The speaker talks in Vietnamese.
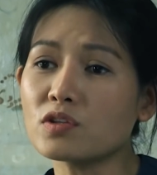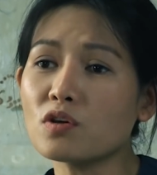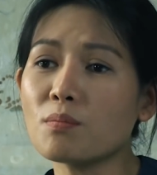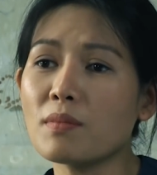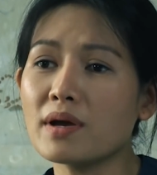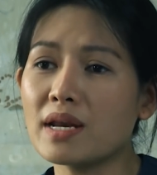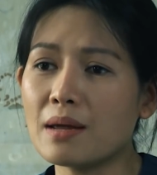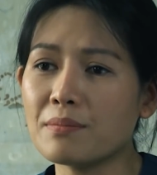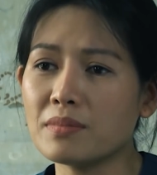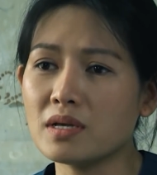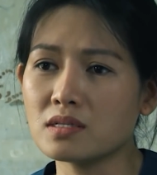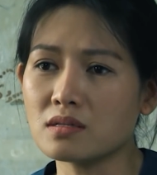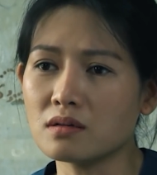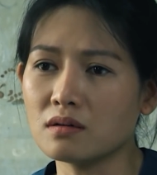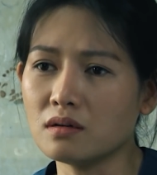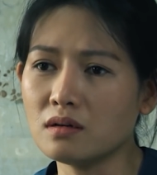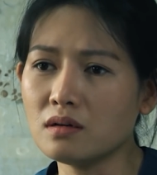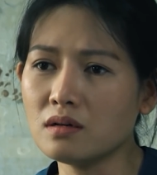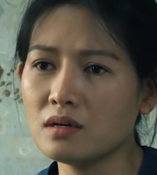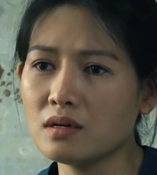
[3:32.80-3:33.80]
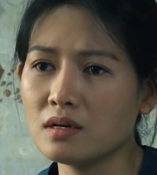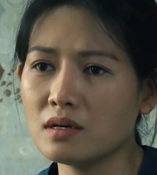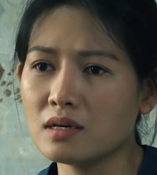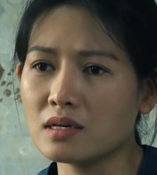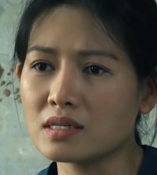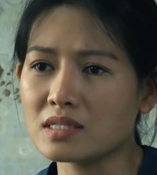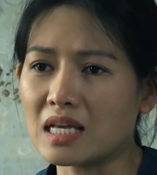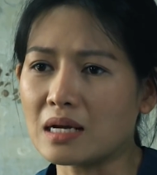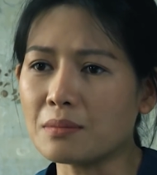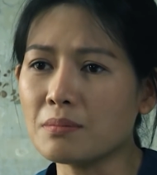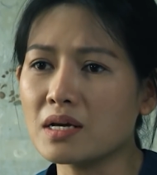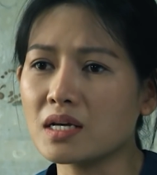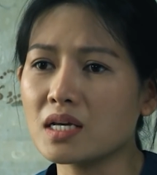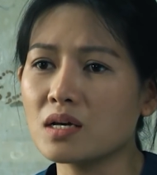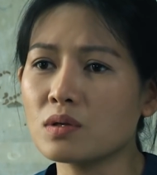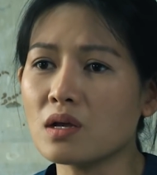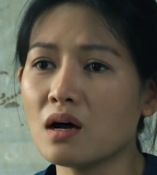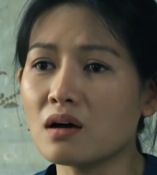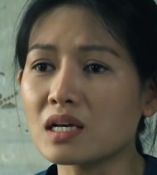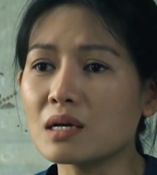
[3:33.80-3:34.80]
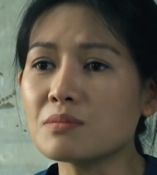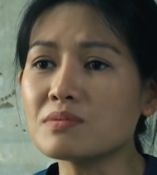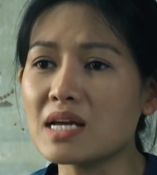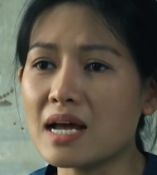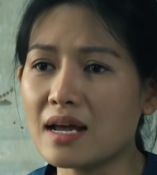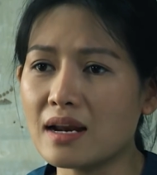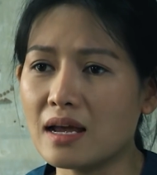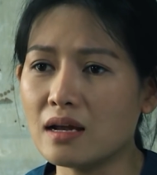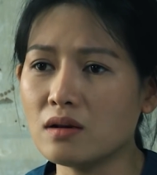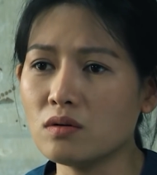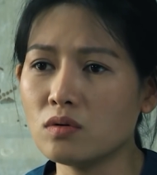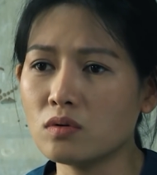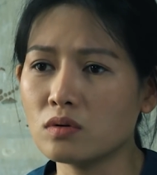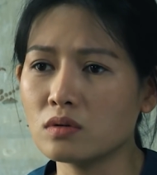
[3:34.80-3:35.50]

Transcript: Để chút mẹ đem đi sửa Sẵn mẹ kêu thợ kiểm tra lại